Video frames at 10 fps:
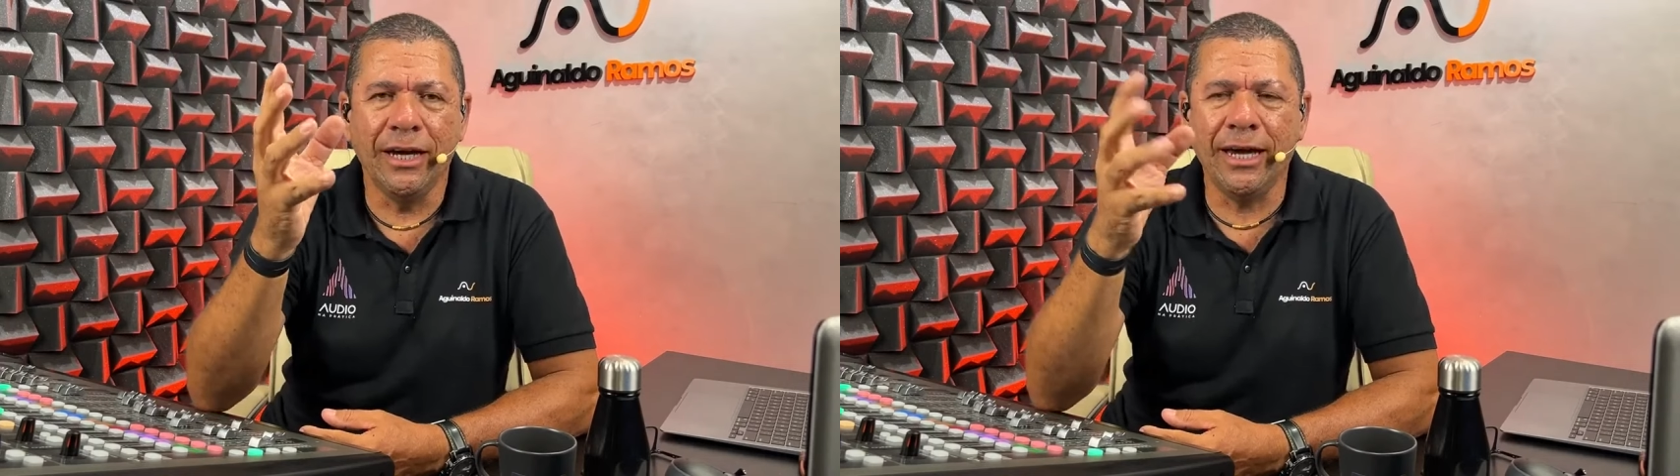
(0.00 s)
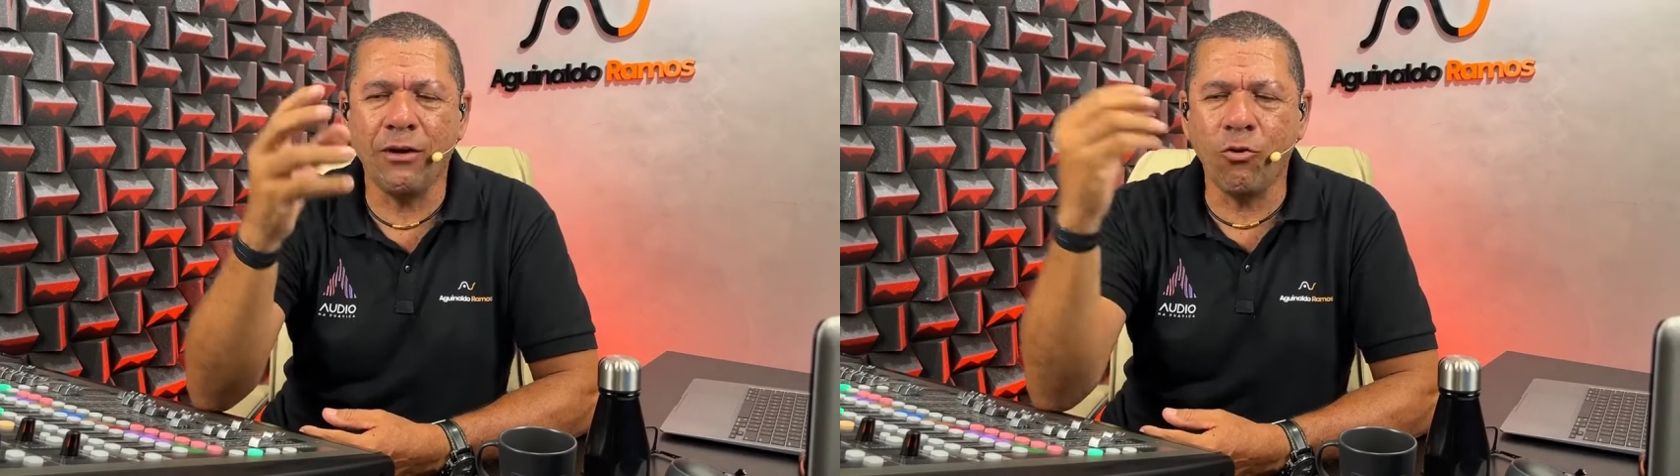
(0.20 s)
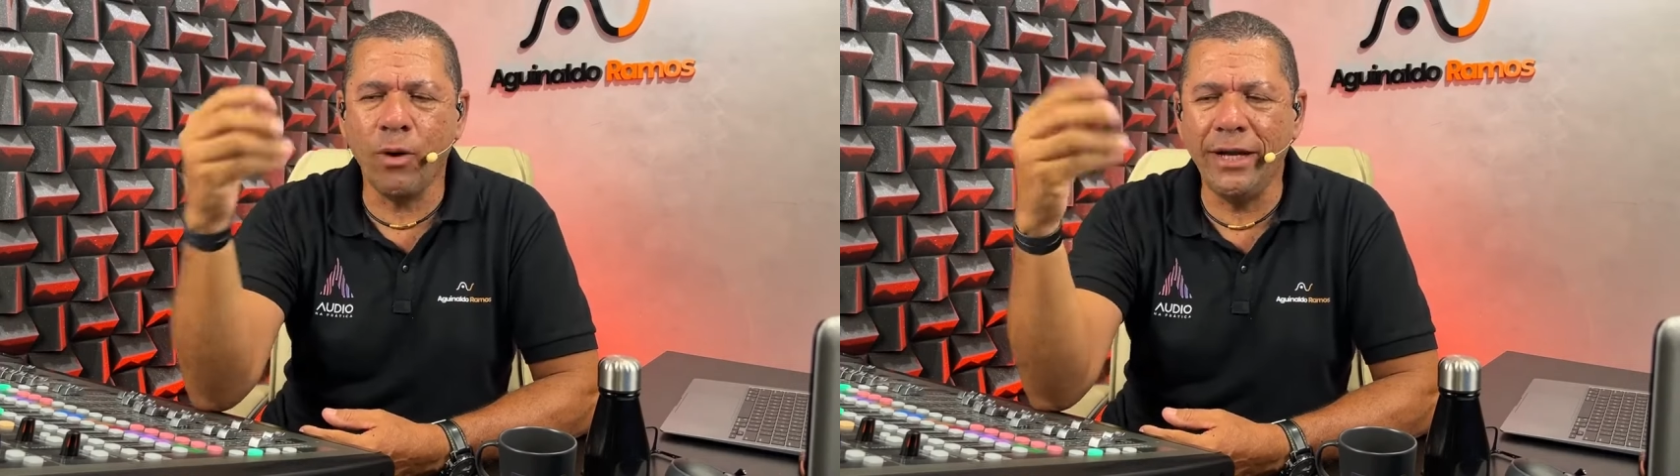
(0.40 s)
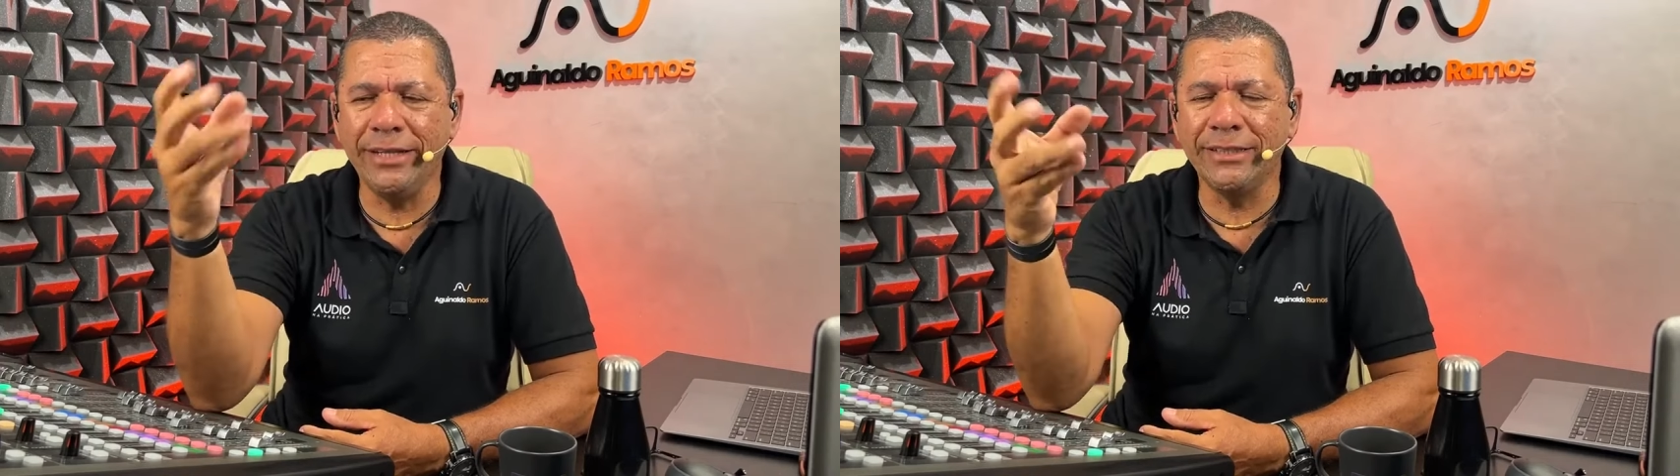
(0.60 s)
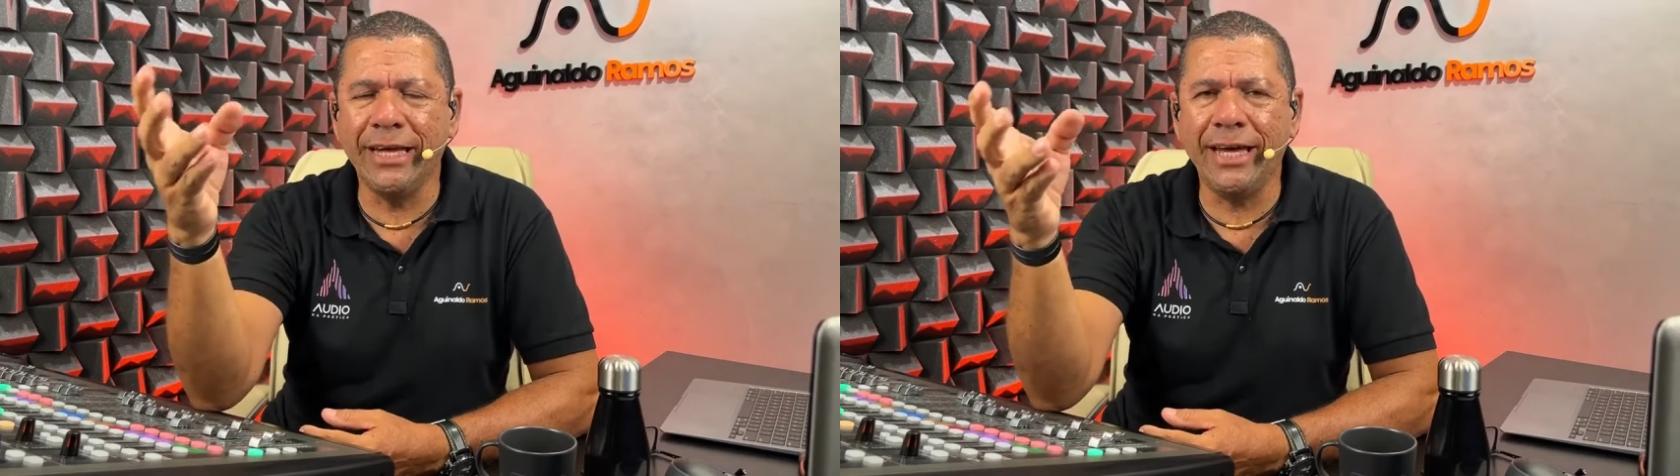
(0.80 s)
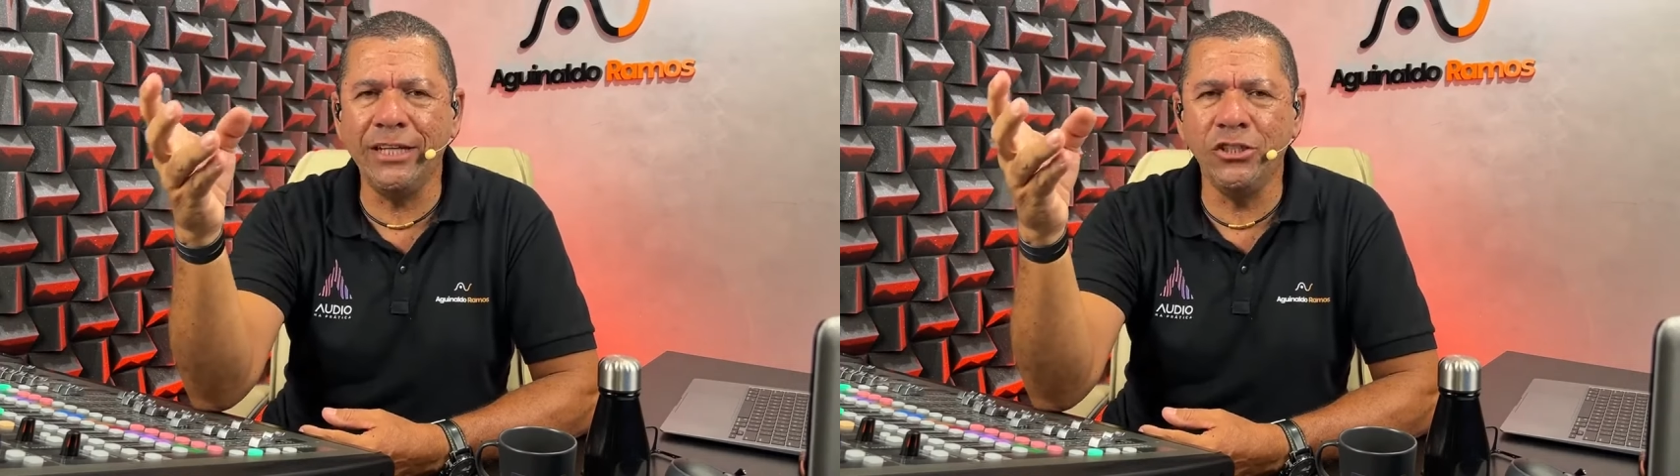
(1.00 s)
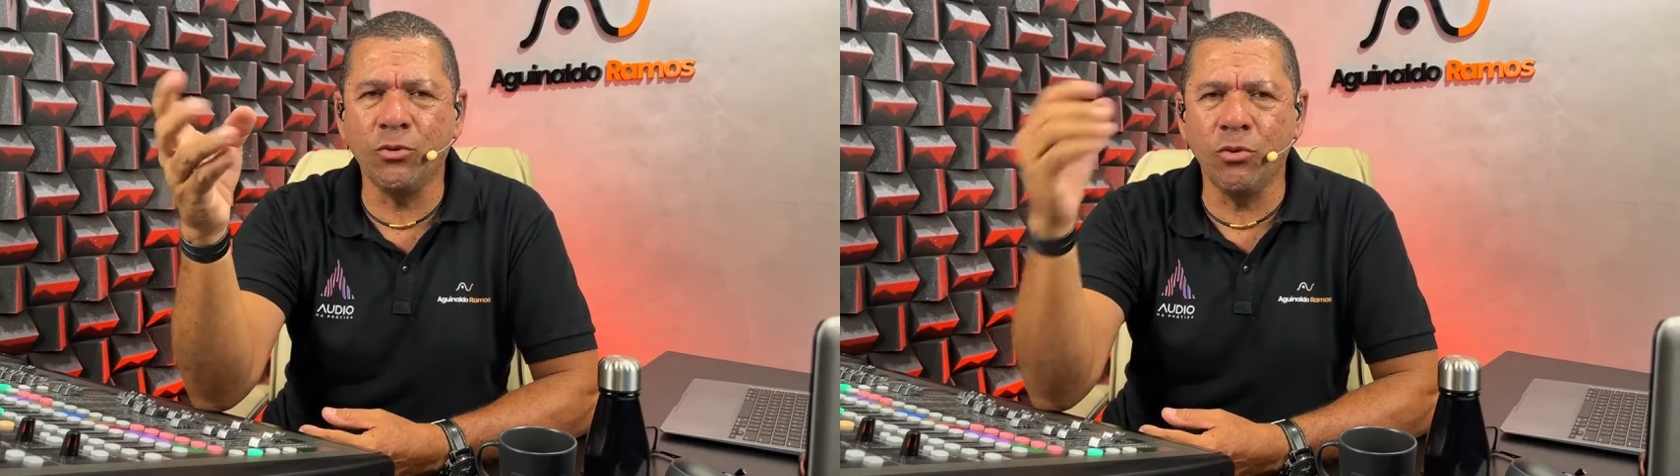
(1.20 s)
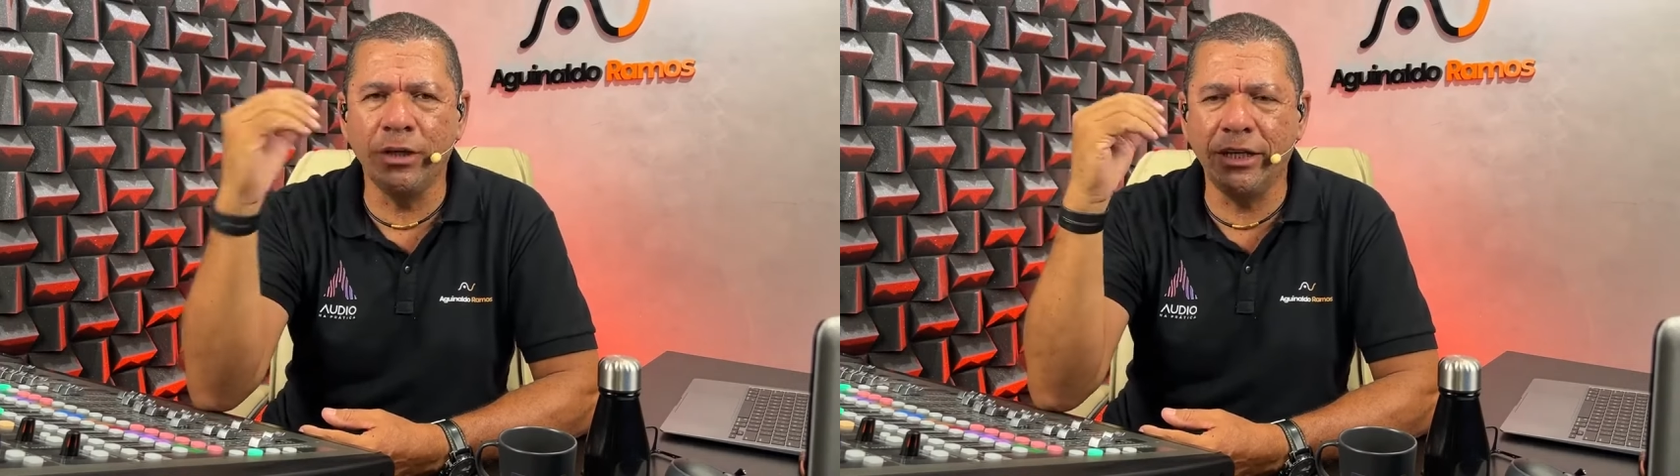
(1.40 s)
a
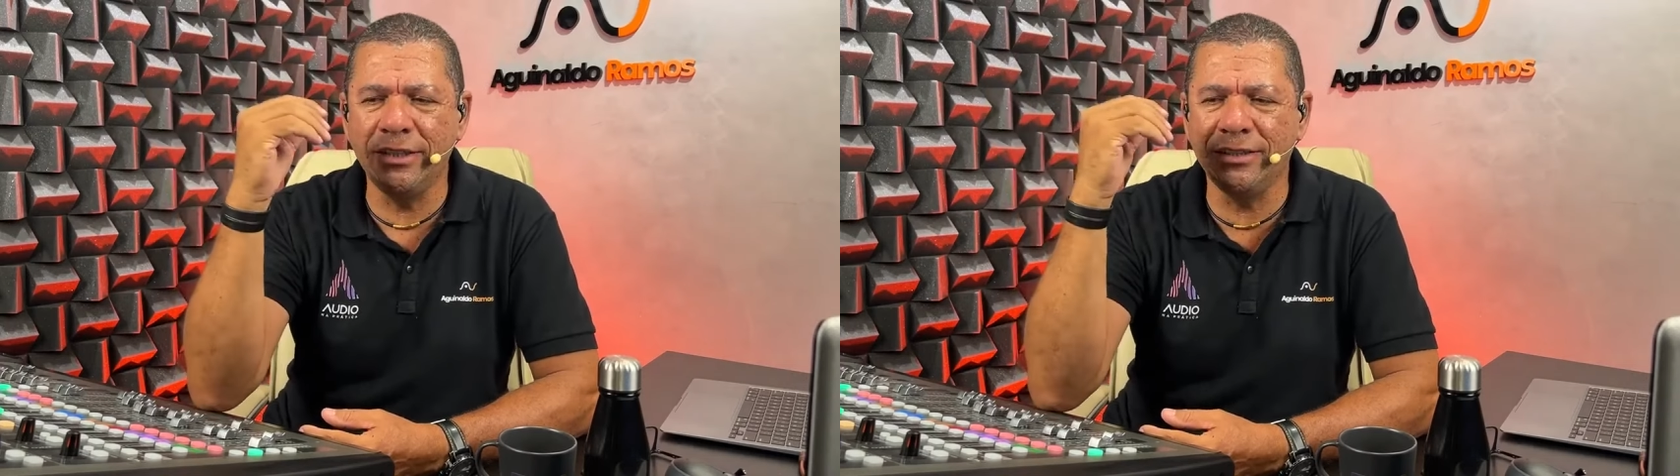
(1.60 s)
qualidade com que